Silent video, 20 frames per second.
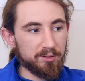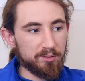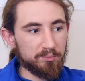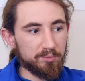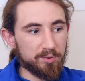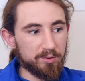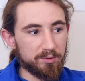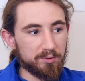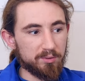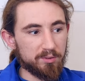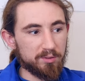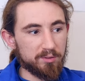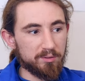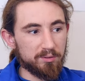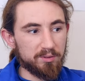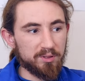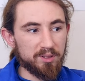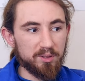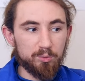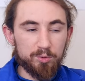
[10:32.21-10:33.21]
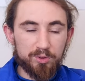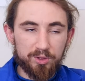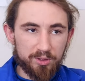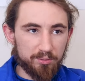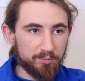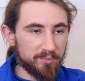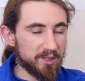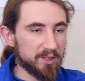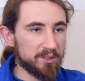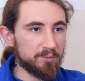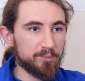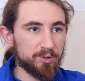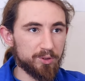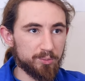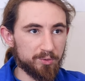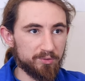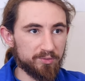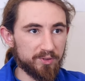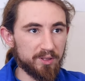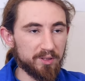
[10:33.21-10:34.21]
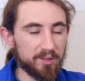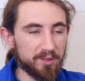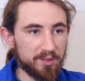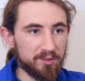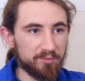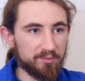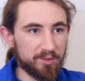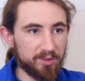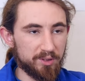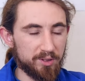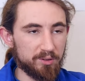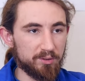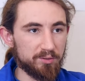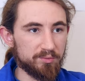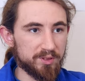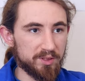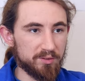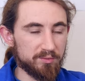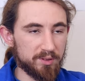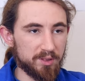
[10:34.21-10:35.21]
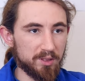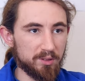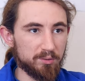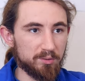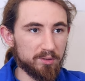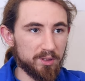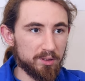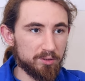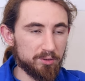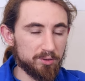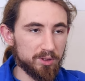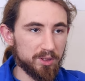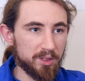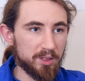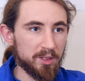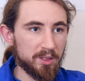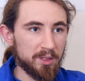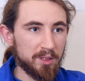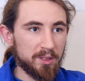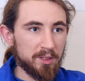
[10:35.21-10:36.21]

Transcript: no bo nie utrzymalibyśmy wtedy tych wyników ze względu na to, że,